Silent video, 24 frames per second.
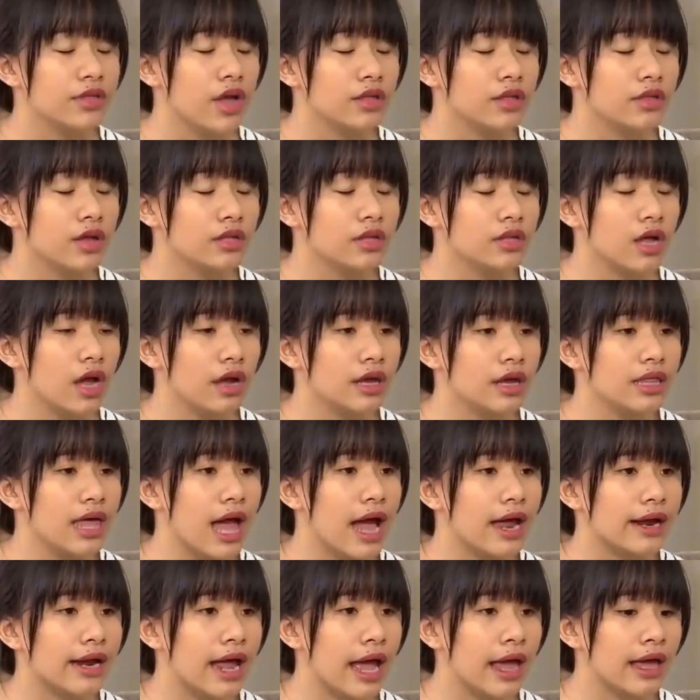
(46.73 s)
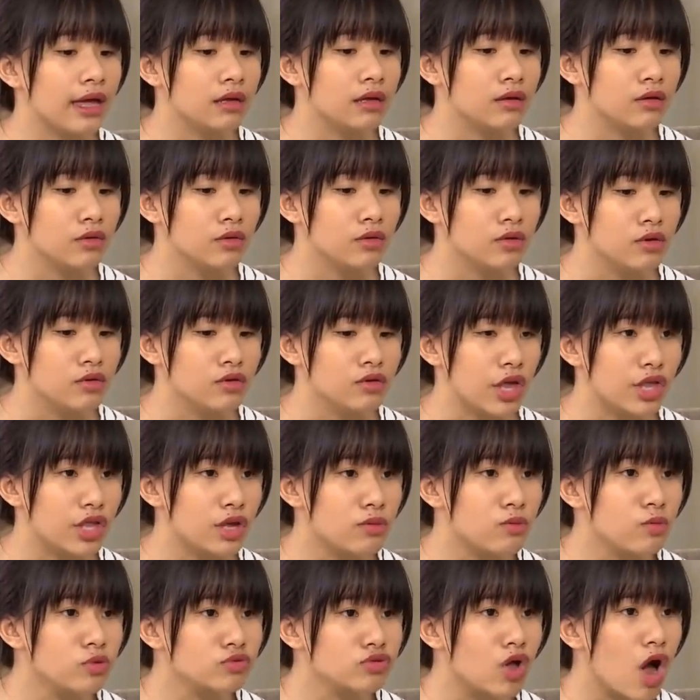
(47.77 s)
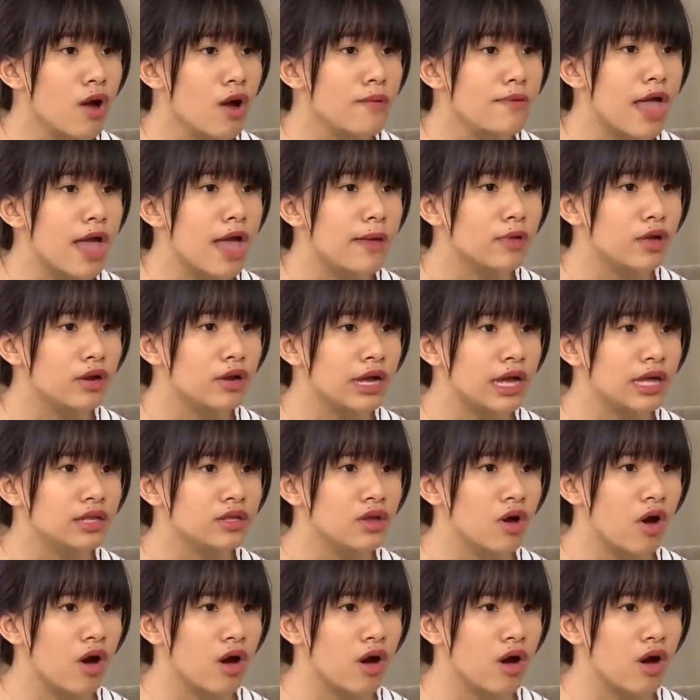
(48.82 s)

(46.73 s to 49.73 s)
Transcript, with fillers: trời trời trời cái thằng này chị chỉ muốn tốt cho em thôi nghe